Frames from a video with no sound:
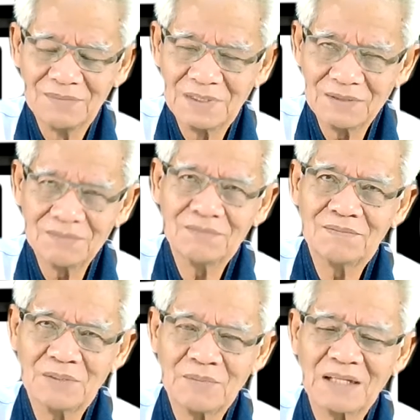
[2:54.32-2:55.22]
มัน
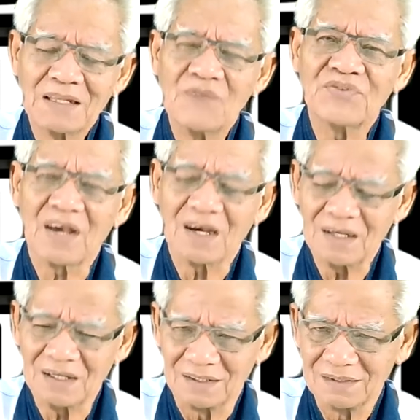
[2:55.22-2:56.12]
มันมาตามแสง
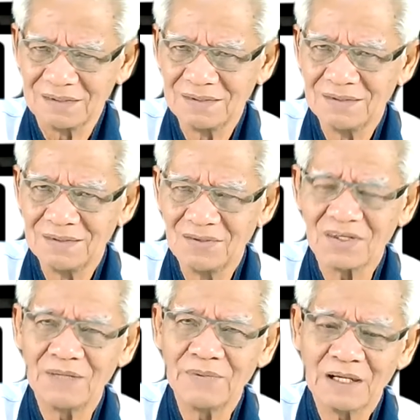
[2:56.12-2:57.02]
อ่ะ โอ
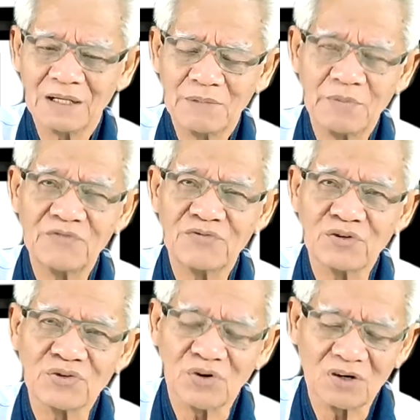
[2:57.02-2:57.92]
เคไหมครับ มันเป็นโฟ
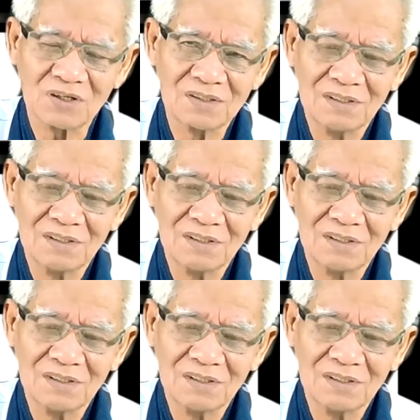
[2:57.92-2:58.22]
ตอน